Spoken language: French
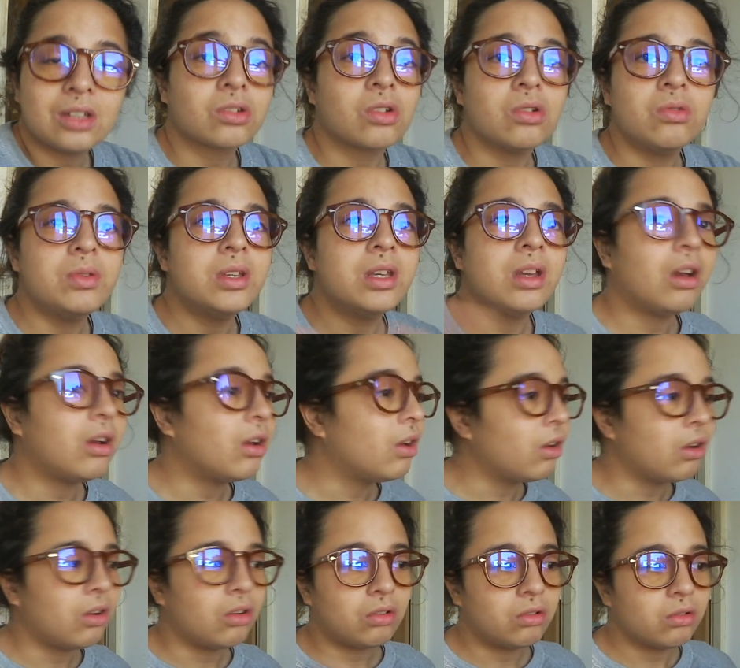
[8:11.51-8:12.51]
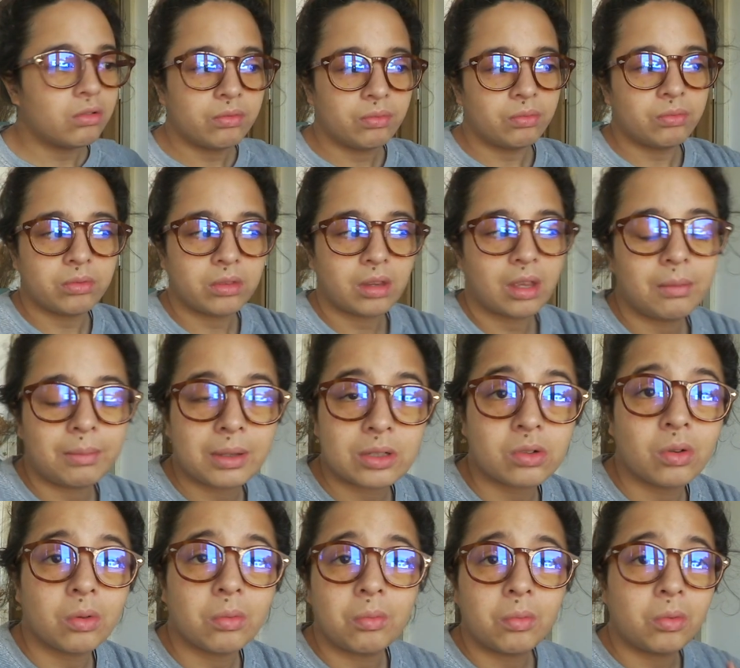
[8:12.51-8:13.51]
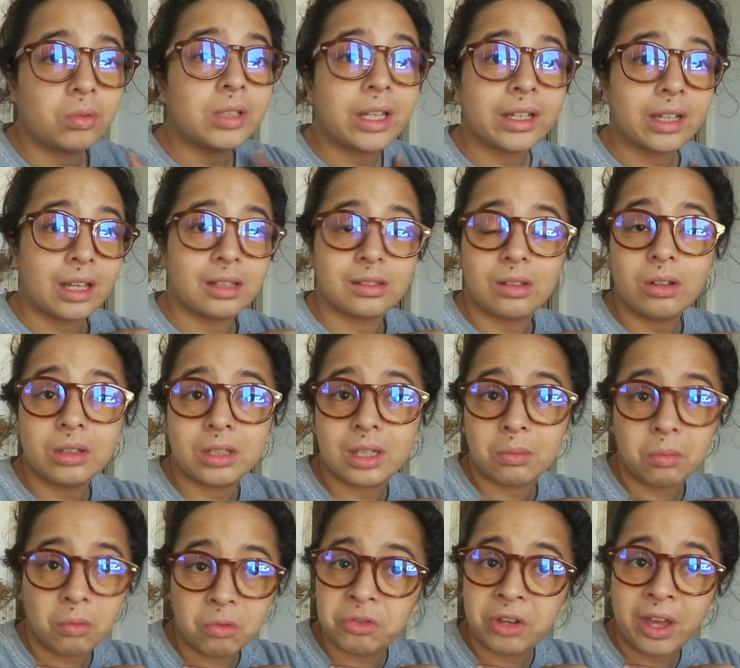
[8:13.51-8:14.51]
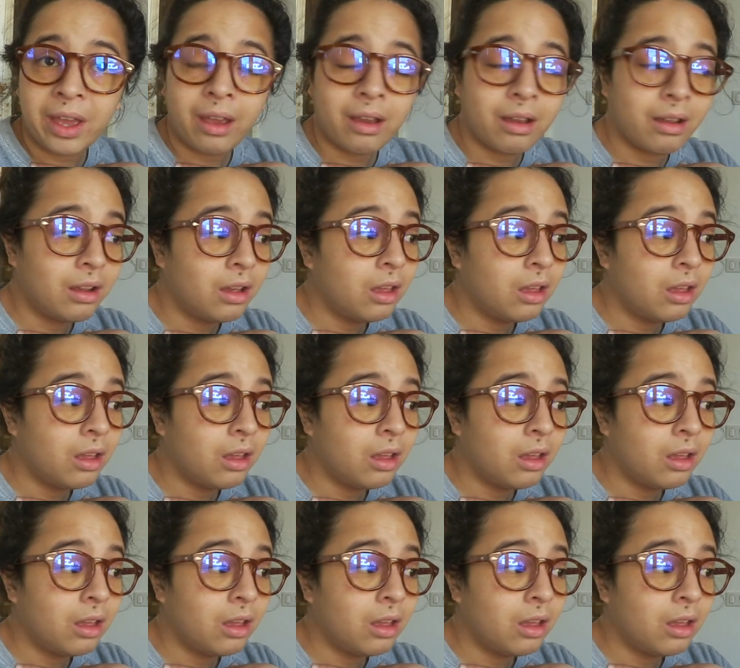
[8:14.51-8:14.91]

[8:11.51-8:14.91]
Est-ce que lui, parce que mon agresseur, qui est mon frère,